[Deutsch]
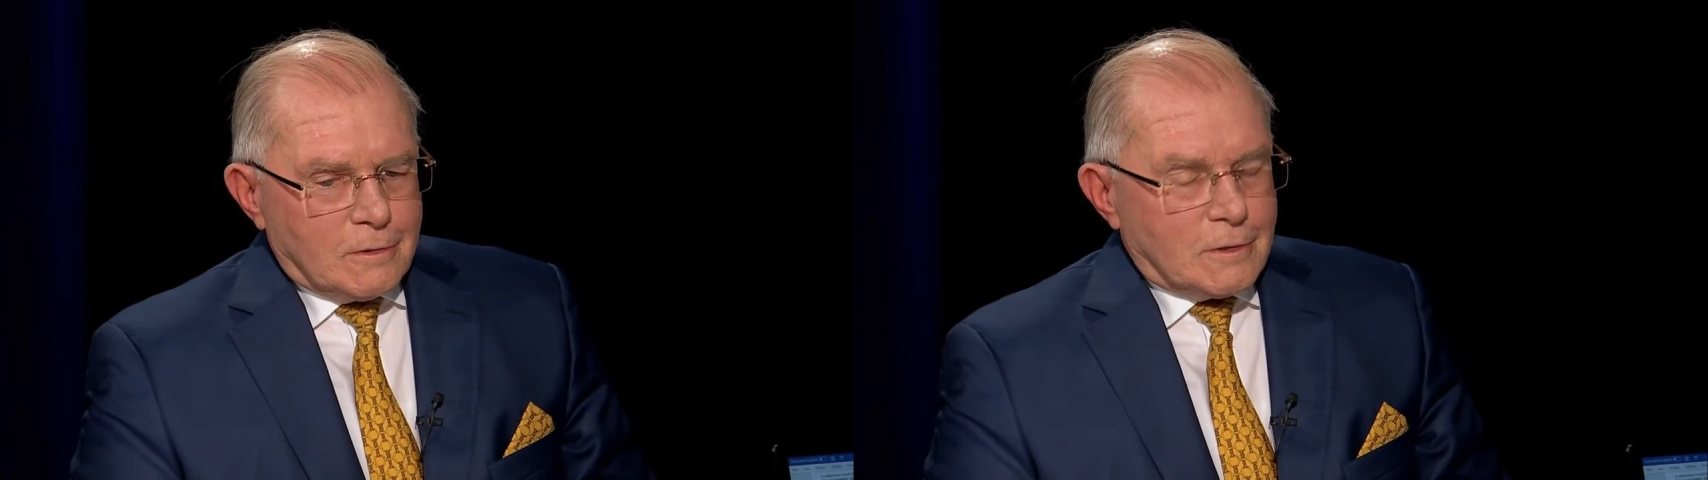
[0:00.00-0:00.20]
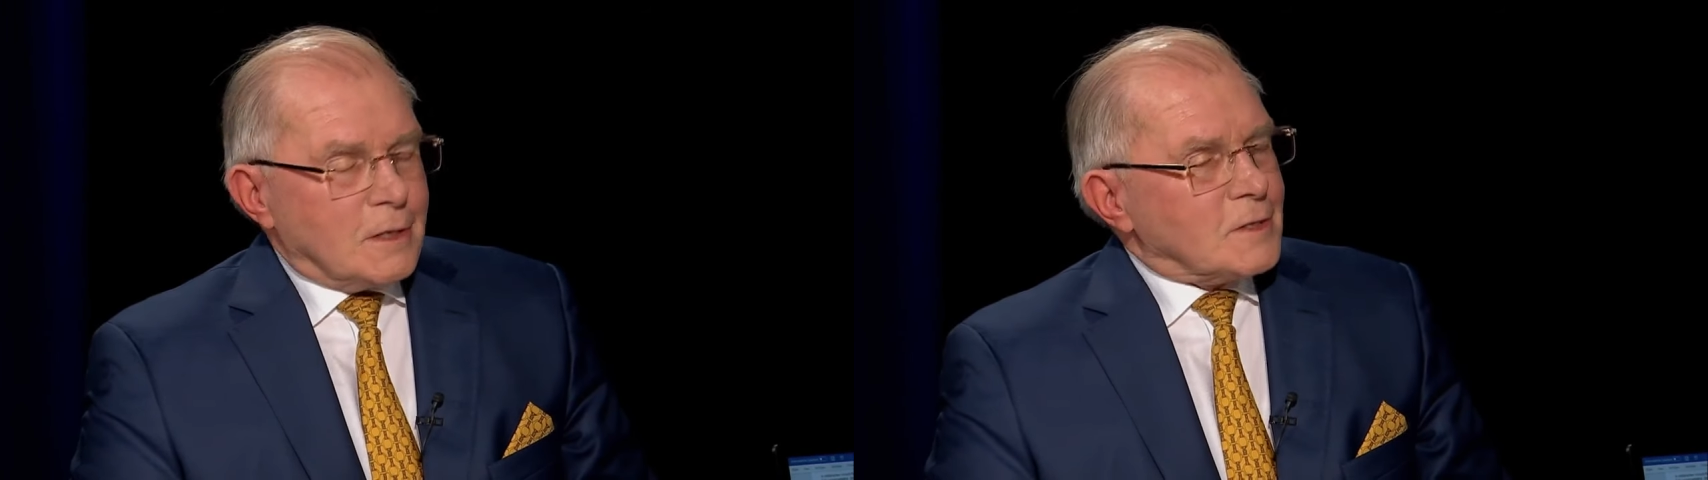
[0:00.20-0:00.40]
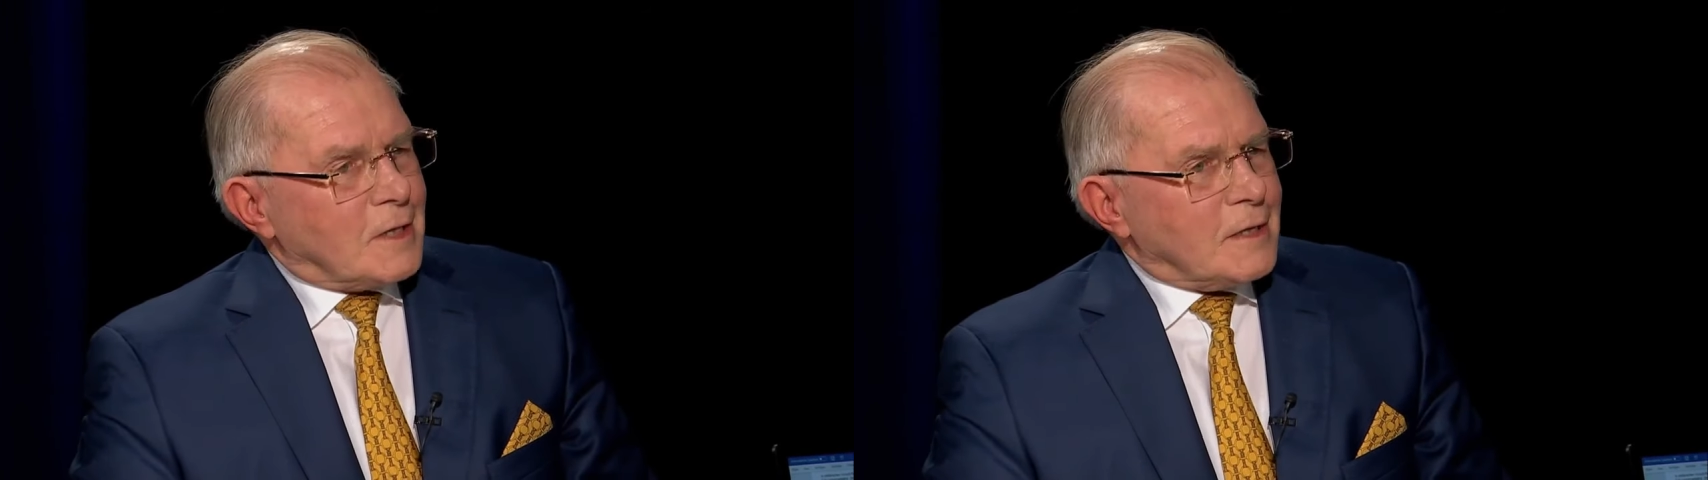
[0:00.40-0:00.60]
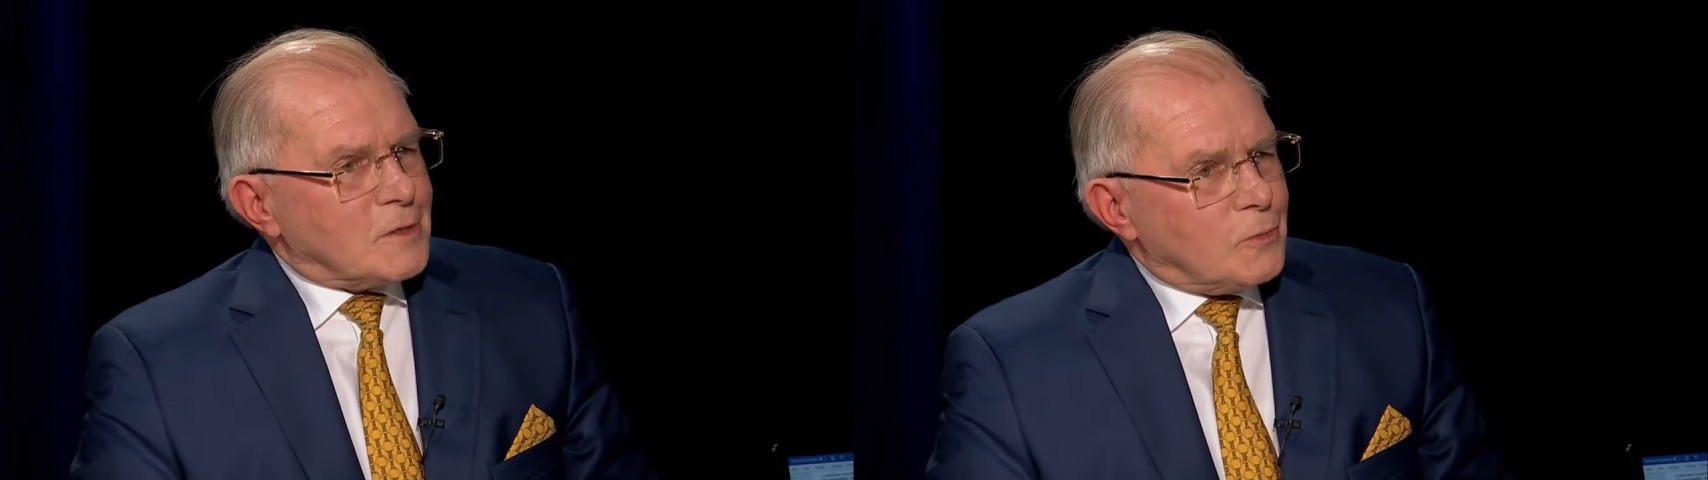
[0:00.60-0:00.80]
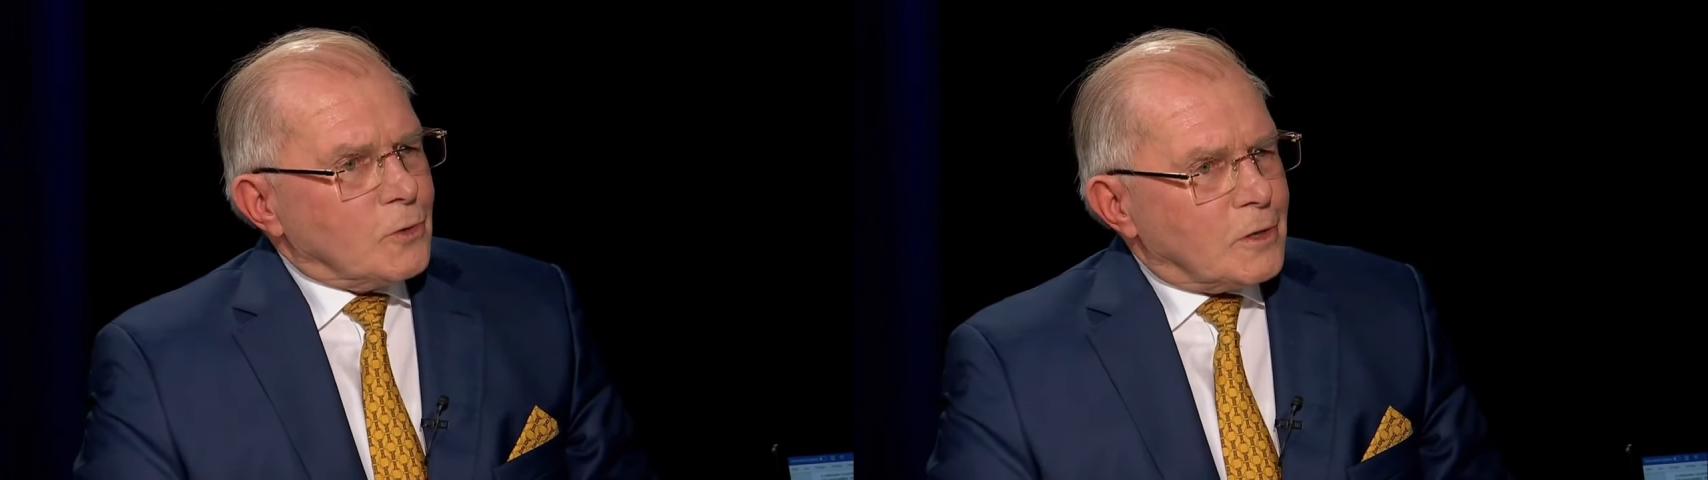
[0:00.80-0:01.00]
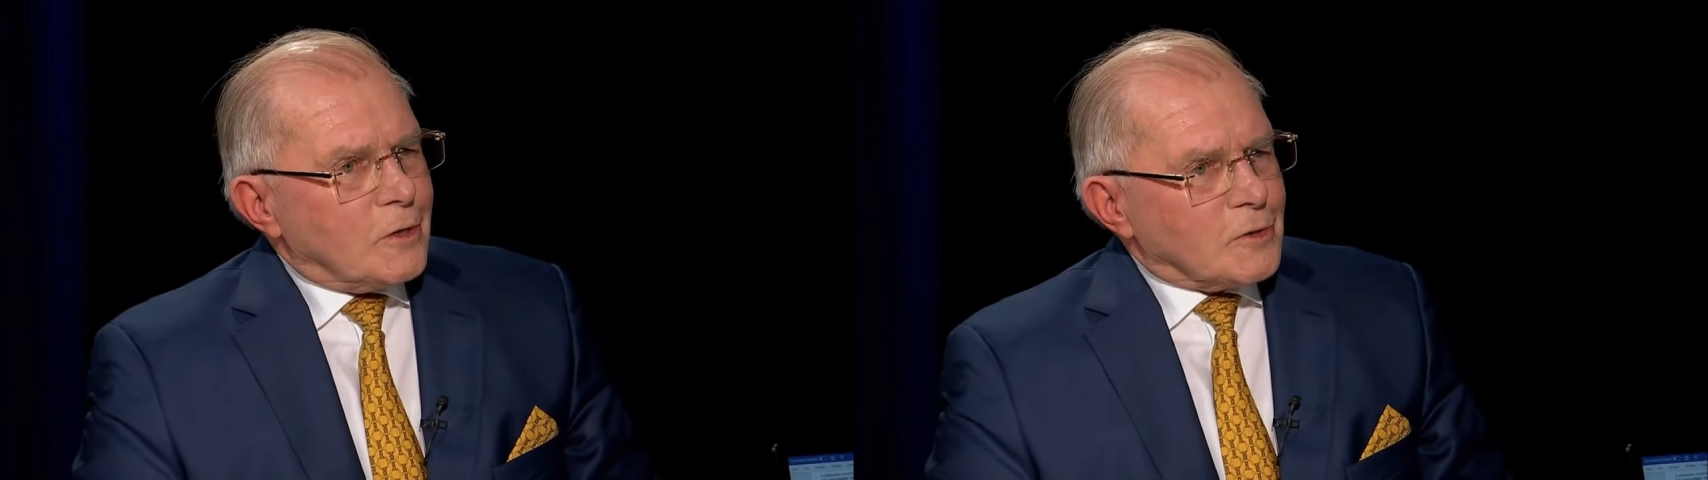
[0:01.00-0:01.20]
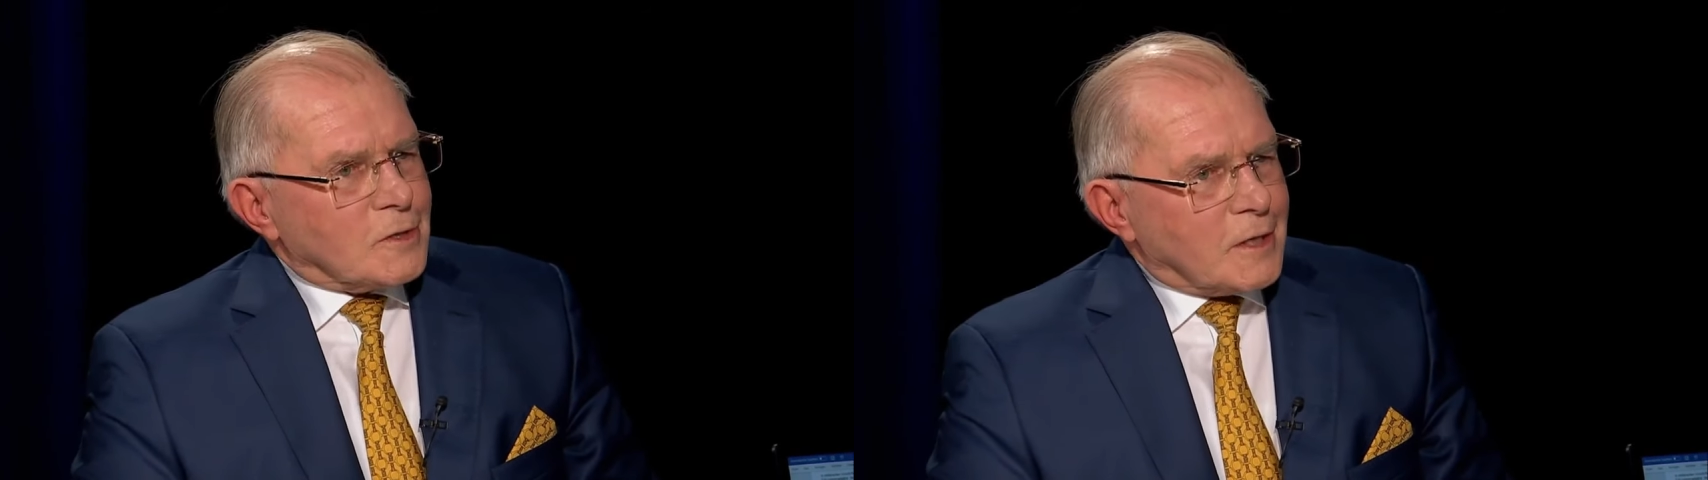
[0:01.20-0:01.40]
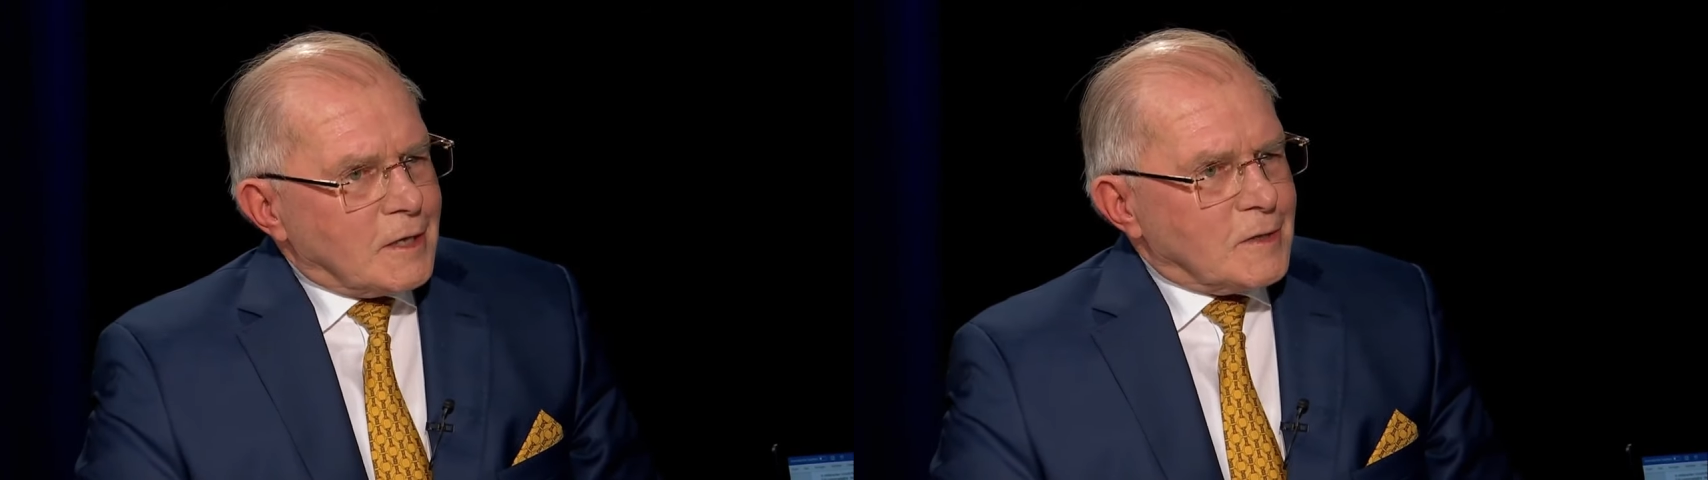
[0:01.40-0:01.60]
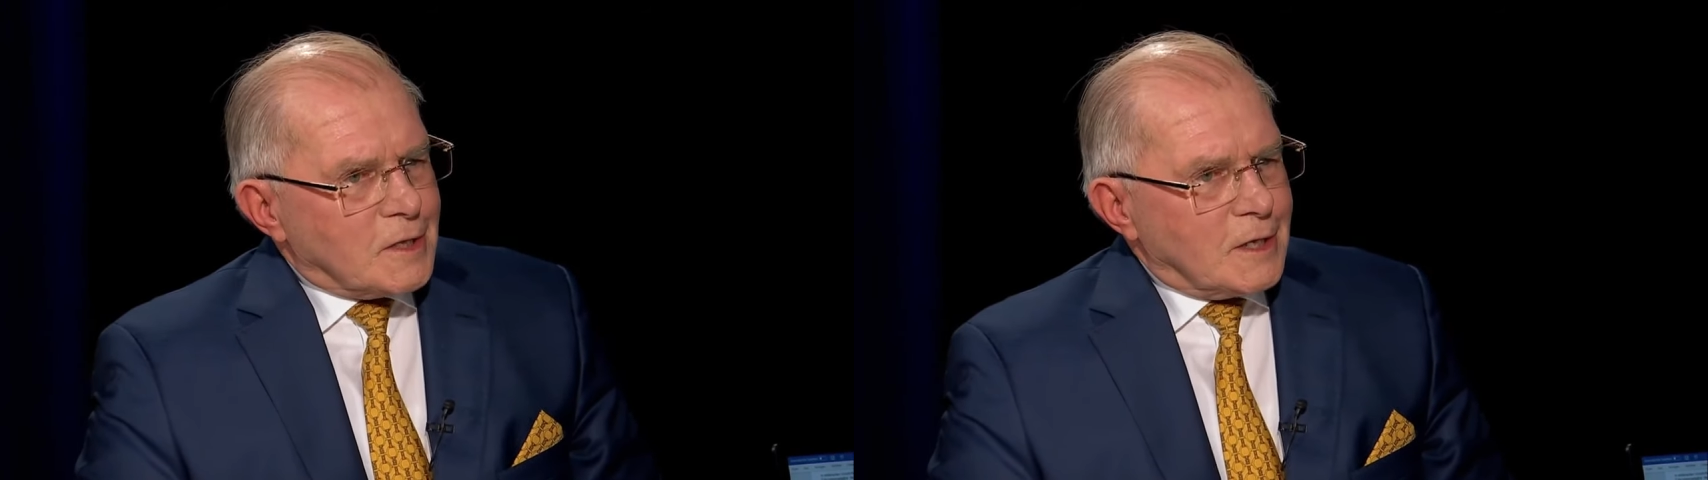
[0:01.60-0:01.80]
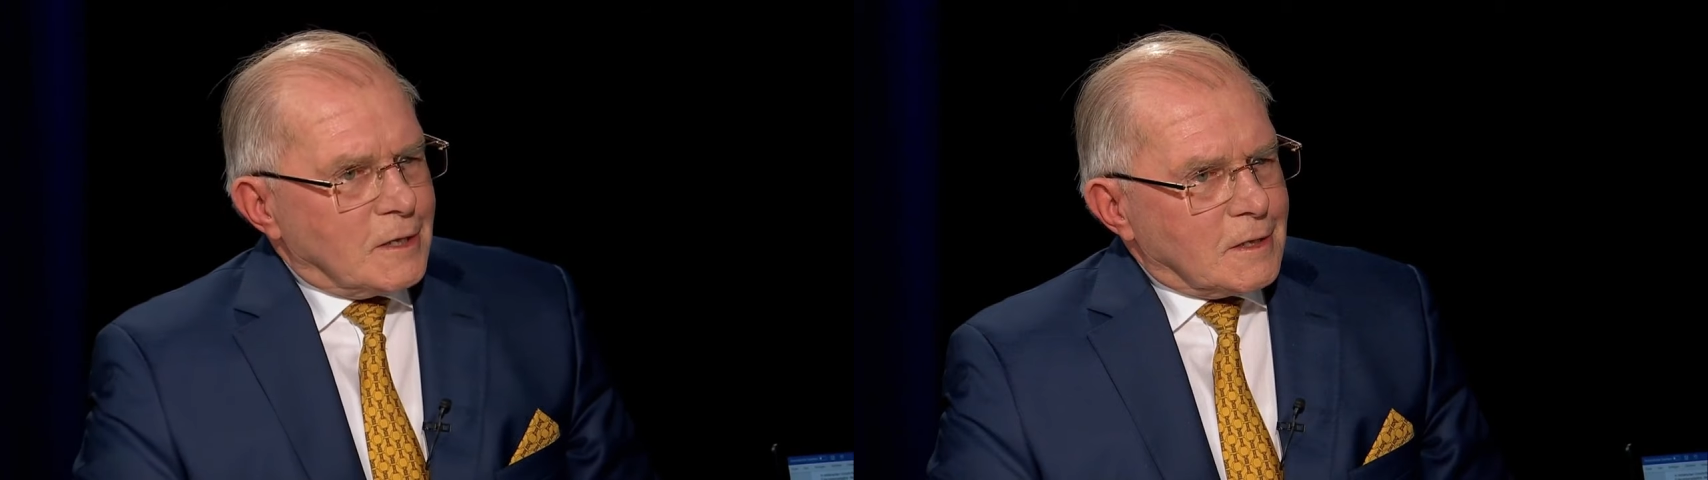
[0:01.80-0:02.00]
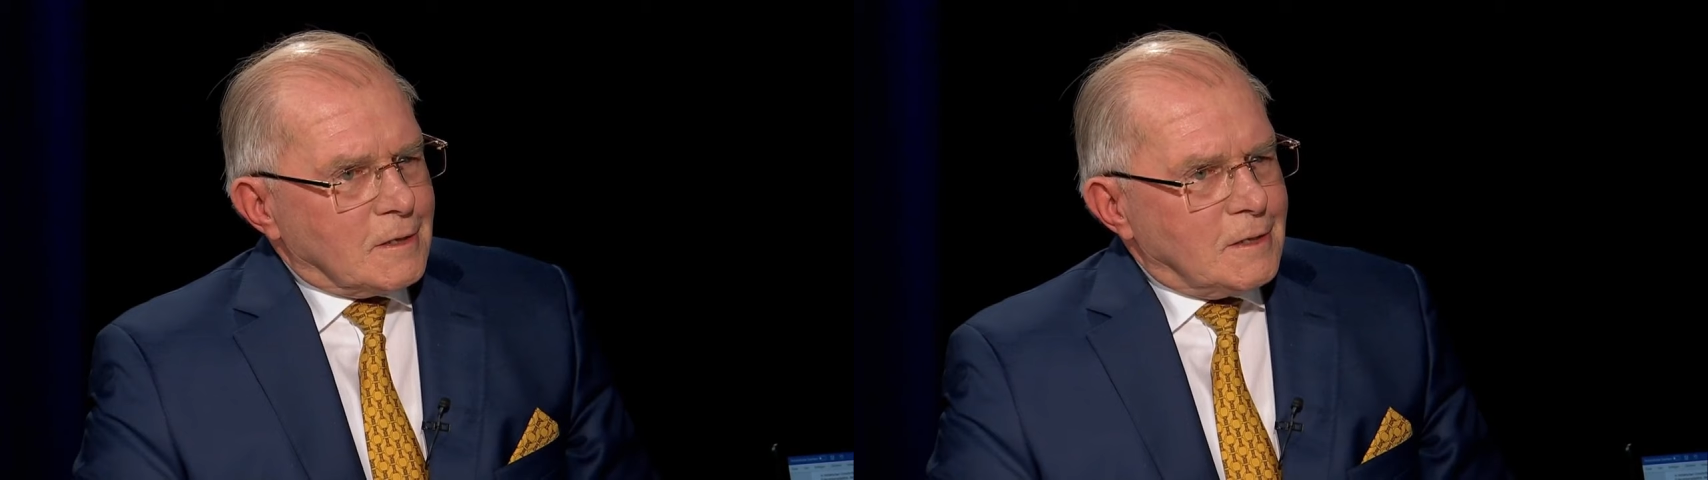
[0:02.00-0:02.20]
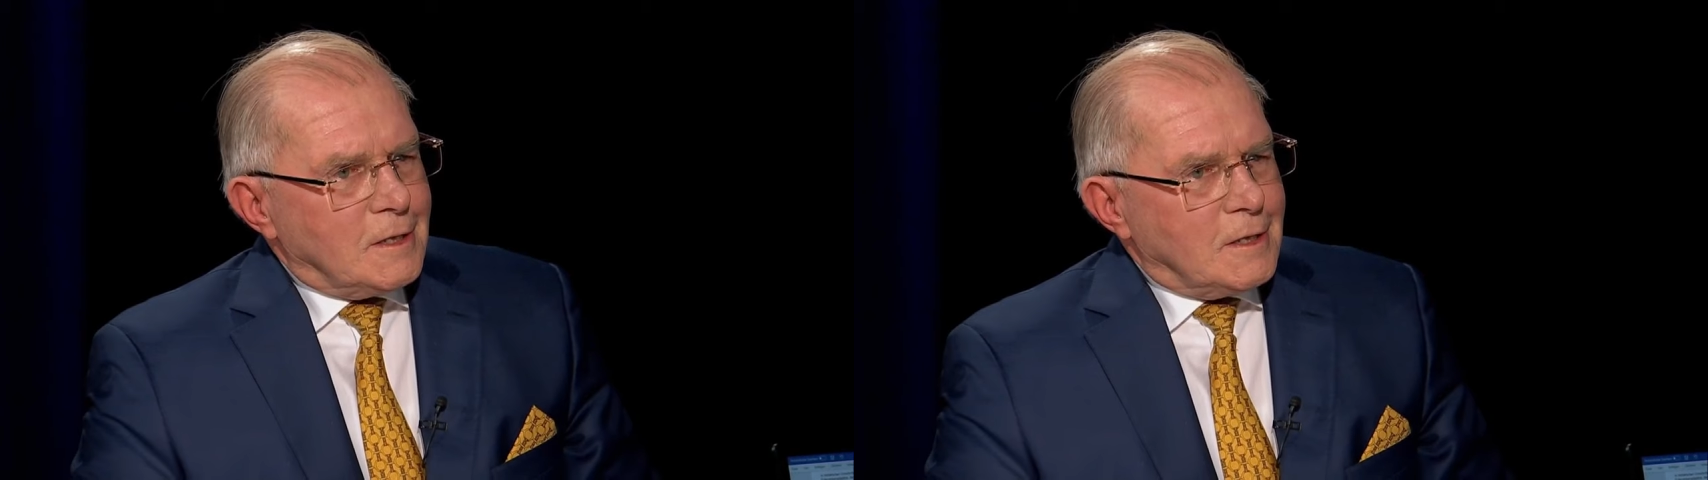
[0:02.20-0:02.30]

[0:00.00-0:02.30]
und das seit 2001 her lang,